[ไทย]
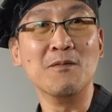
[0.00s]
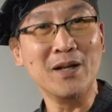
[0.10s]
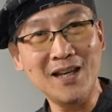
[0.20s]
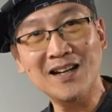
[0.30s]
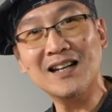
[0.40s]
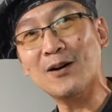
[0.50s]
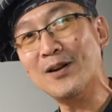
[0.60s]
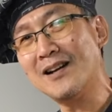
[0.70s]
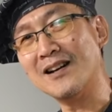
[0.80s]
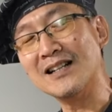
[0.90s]
เมื่อกี้เรา
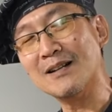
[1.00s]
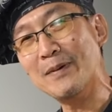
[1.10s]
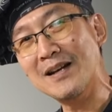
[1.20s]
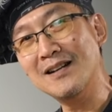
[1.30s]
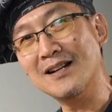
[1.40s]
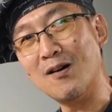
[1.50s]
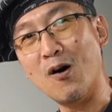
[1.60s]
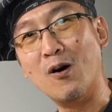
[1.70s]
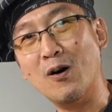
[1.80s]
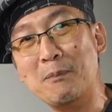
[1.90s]
ได้เกริ่นกันไปเรื่องข
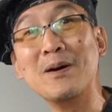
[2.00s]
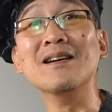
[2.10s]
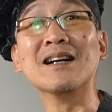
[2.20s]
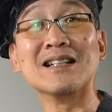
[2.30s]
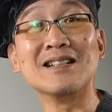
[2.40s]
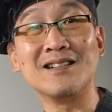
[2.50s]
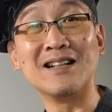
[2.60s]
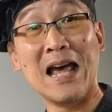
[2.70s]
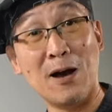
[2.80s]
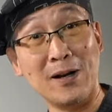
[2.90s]
องเผือก
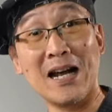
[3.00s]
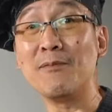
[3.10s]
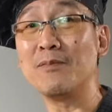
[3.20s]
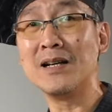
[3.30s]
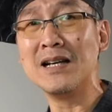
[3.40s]
แล้วนะครับ